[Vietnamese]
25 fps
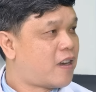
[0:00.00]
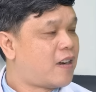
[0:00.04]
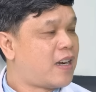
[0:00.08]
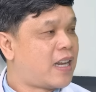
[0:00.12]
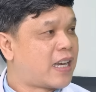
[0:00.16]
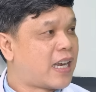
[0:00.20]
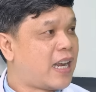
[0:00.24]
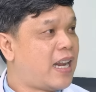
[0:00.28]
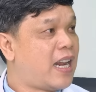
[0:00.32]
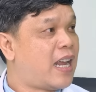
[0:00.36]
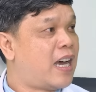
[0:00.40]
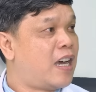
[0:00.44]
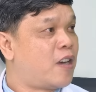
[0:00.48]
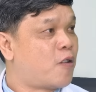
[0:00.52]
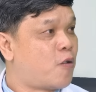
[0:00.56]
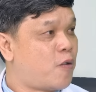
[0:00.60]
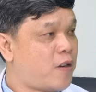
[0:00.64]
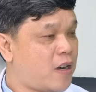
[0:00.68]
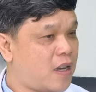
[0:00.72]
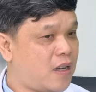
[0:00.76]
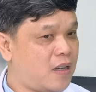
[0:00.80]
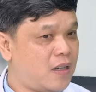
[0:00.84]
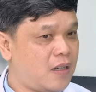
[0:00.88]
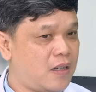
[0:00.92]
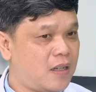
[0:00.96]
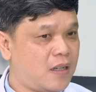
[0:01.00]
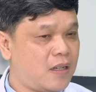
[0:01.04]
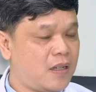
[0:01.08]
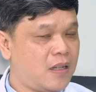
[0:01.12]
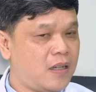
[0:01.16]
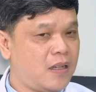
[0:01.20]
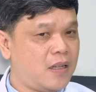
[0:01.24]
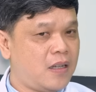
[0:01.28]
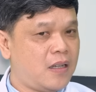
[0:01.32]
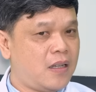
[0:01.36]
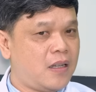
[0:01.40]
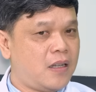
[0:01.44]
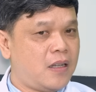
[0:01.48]
đó là cái lợi của nó.
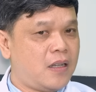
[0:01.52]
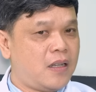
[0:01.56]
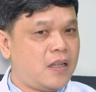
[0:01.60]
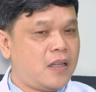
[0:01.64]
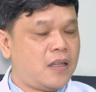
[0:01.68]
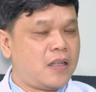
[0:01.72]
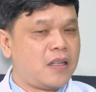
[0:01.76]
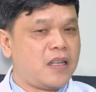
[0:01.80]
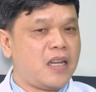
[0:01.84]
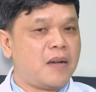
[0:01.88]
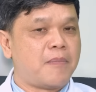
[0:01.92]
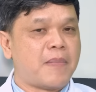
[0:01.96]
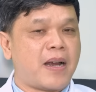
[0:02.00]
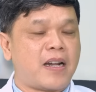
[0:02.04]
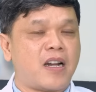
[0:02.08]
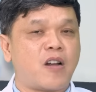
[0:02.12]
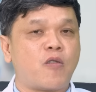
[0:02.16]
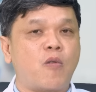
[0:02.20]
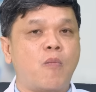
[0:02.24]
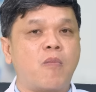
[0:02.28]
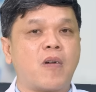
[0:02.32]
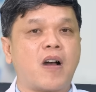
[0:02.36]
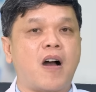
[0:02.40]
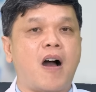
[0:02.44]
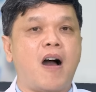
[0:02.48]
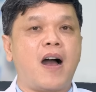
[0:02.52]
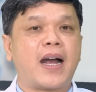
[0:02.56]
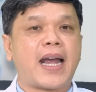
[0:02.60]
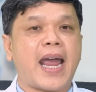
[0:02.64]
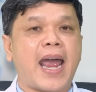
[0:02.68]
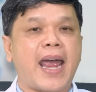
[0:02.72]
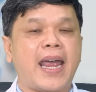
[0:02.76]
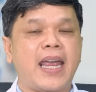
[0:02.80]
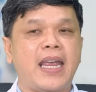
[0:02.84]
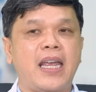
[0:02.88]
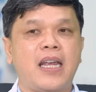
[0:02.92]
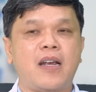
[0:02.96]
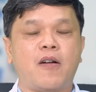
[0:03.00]
Nhưng mà nó cũng có
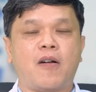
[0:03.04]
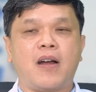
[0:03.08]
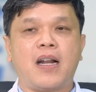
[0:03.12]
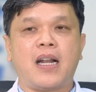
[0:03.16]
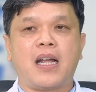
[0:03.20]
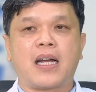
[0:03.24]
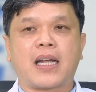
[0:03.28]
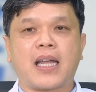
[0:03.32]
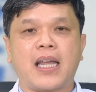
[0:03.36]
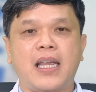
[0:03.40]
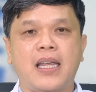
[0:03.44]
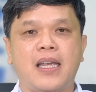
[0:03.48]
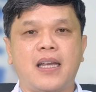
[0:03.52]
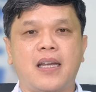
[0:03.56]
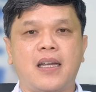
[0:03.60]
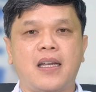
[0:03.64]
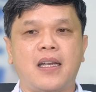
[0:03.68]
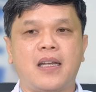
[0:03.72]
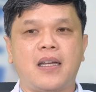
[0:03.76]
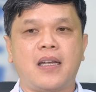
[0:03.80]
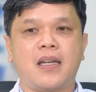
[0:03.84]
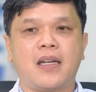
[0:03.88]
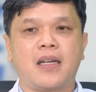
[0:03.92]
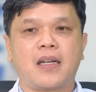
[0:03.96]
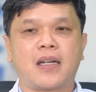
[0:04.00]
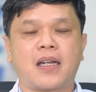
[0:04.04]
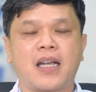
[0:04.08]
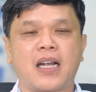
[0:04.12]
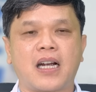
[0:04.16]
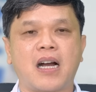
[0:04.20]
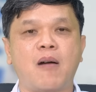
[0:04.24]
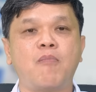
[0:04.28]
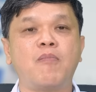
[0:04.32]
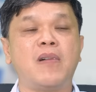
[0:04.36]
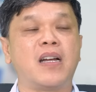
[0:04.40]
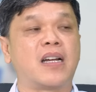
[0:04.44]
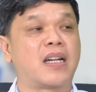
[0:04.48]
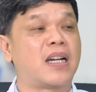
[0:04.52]
cái gọi là cái, cái
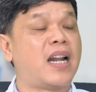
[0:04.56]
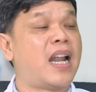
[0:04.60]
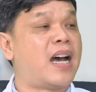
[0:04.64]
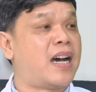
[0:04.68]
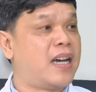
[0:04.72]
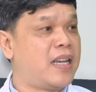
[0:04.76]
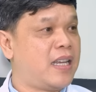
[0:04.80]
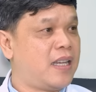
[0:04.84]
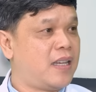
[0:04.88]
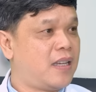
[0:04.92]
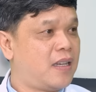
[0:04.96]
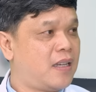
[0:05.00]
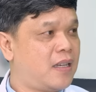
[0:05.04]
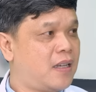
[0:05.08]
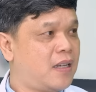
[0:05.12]
không được lợi.